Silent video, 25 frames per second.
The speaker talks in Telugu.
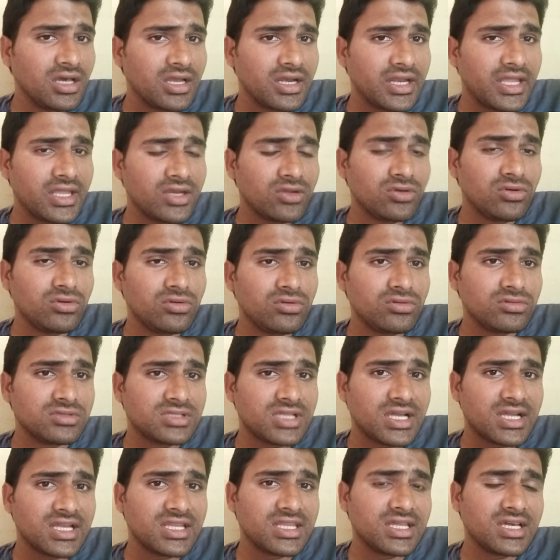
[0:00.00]
నేను
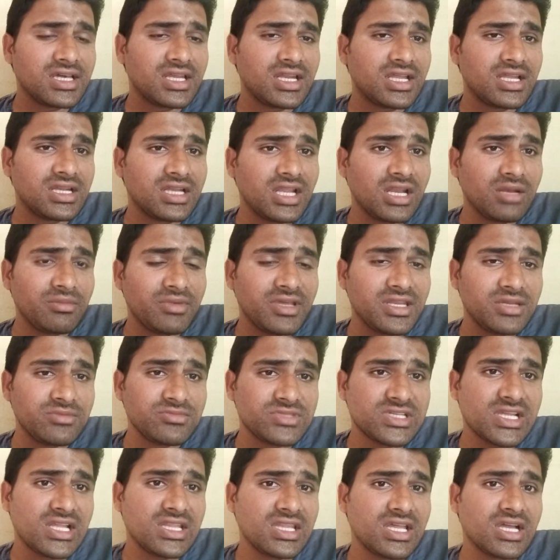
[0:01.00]
దగ్గర దగ్గర నలభై
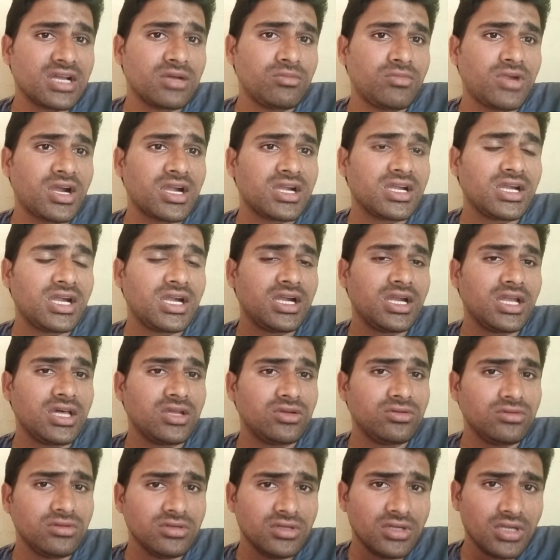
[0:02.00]
నిమిషాల దాకా
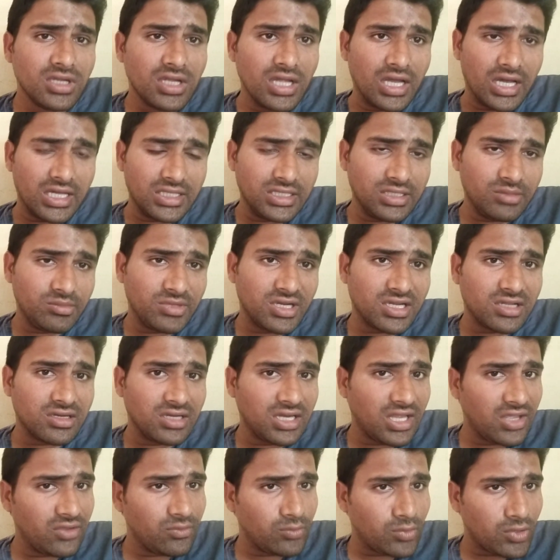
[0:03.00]
మాట్లాడినాను అది మనకు
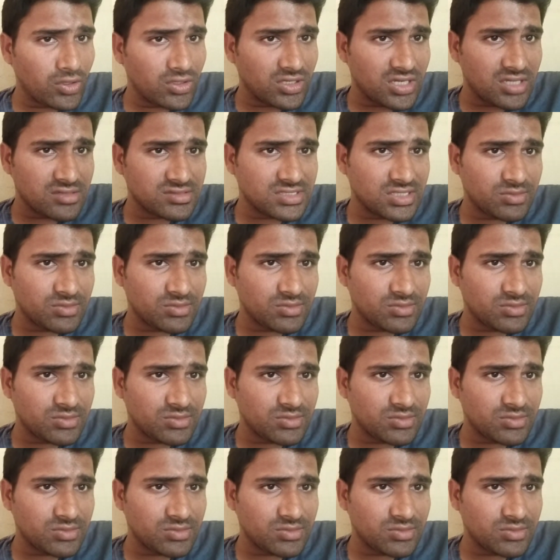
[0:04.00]
లైవ్ ప్రోగ్రామ్